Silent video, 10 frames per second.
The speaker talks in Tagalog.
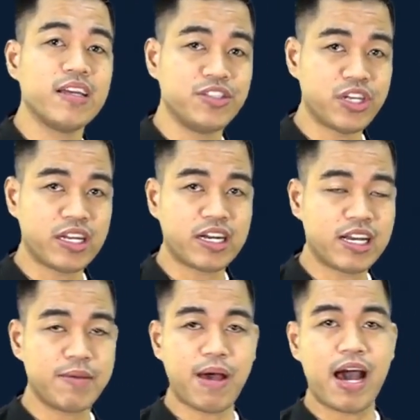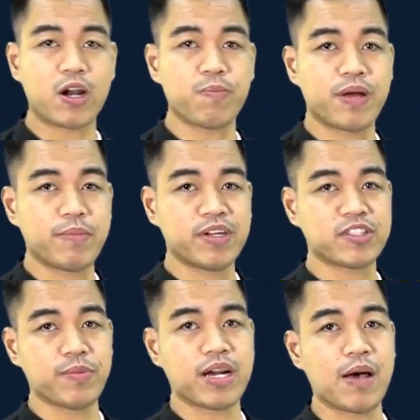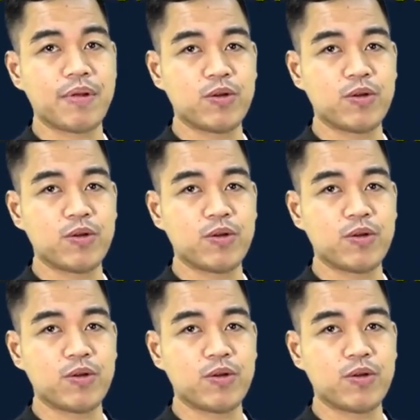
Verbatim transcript: generally maaraw pa naman sa maraming